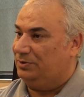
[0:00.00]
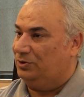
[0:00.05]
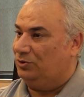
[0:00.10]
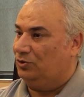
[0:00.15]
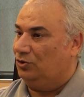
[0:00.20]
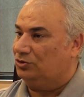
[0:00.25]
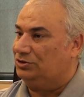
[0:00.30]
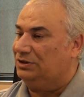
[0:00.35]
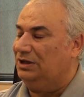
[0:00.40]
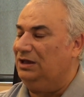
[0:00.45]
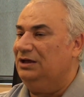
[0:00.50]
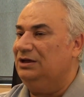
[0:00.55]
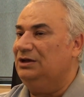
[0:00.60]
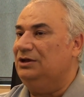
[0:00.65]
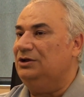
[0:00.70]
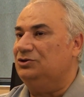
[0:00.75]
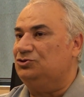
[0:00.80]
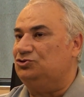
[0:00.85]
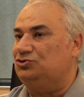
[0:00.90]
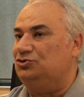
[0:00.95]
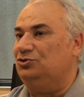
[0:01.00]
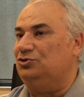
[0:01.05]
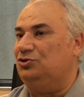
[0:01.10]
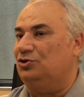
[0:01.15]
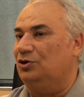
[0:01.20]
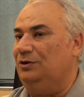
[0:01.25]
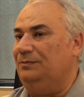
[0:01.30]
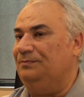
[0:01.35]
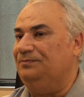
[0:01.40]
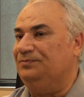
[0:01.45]
bir nokta.
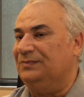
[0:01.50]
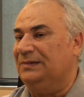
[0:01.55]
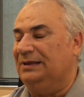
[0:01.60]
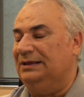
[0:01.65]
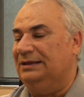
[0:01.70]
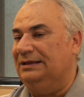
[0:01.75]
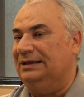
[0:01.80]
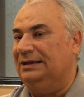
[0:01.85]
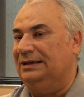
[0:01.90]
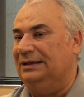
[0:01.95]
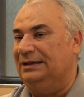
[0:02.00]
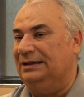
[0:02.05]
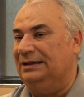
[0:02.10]
Çünkü e,